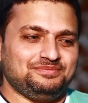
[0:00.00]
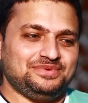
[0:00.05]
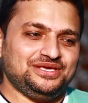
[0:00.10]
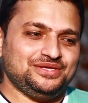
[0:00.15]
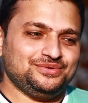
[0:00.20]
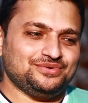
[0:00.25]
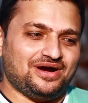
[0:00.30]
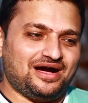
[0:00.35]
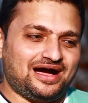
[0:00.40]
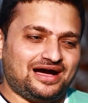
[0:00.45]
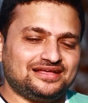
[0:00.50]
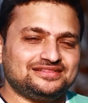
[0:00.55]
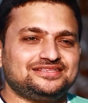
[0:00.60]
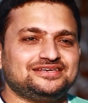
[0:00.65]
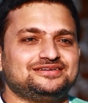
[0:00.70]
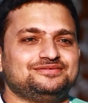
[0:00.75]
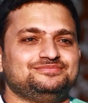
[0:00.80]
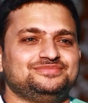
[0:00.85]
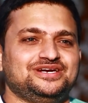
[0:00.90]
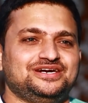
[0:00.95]
మీరు ఆ
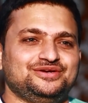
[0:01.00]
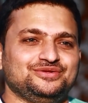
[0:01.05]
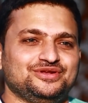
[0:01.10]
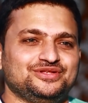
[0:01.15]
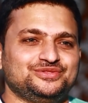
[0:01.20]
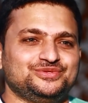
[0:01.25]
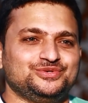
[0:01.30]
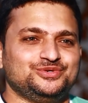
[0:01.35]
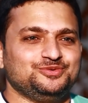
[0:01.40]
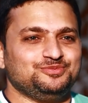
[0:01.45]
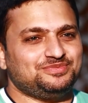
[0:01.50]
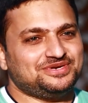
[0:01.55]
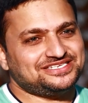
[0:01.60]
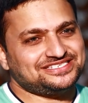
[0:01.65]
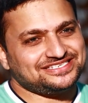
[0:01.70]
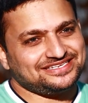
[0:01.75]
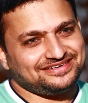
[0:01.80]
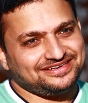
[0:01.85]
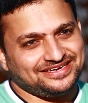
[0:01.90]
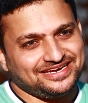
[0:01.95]
తరం నటులతో
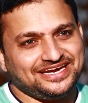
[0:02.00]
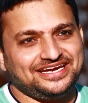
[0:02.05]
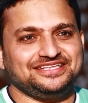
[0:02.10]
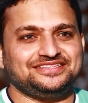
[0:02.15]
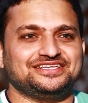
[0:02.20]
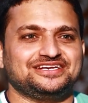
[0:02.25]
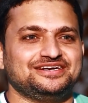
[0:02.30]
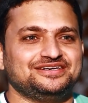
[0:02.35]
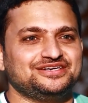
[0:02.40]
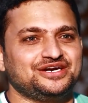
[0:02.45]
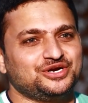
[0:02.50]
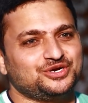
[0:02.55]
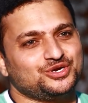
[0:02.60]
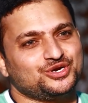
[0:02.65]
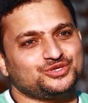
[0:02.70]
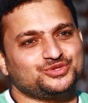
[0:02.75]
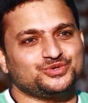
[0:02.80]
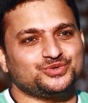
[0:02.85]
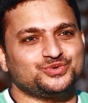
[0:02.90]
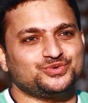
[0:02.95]
ప్లస్ నేటితరం
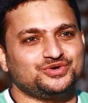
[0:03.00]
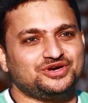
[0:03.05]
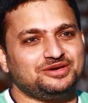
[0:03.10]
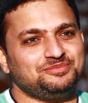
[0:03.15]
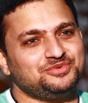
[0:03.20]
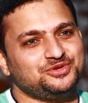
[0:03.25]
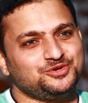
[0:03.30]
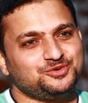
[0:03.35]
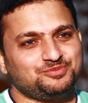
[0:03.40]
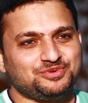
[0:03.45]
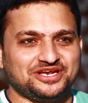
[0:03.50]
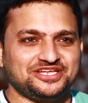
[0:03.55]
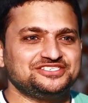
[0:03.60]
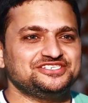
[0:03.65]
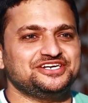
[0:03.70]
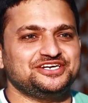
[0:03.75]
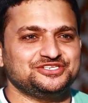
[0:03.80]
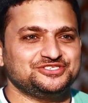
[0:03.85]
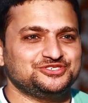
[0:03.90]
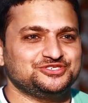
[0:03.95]
నటులతో కూడా మీరు
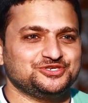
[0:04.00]
పనిచేయడం